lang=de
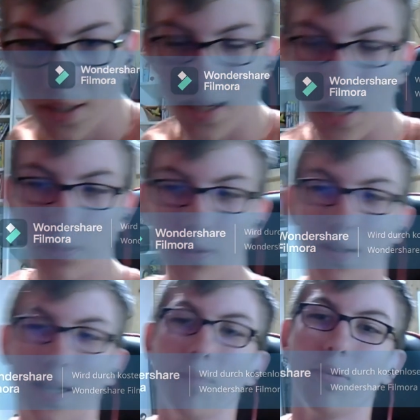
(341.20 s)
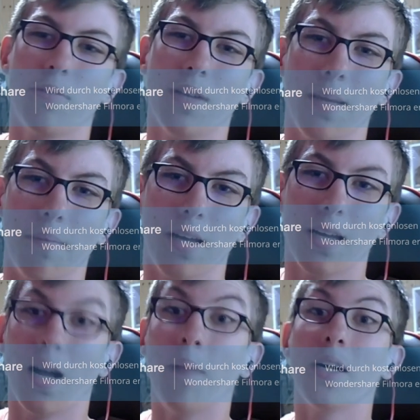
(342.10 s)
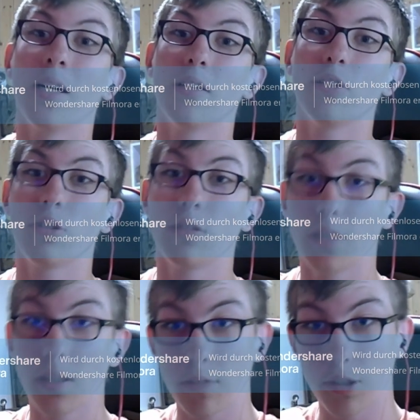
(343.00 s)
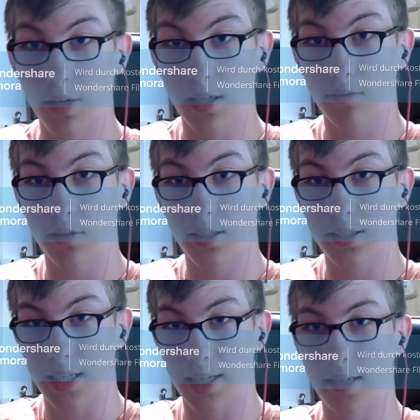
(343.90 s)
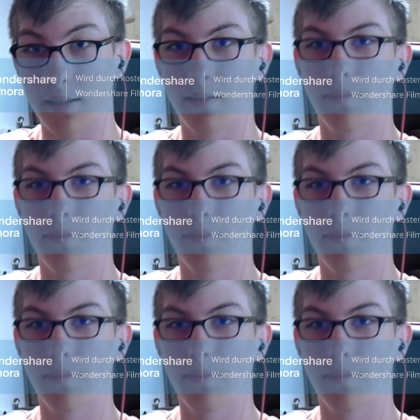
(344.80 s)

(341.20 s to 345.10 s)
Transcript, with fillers: Absolut kein Problem. Aber dementsprechend würde ich sagen,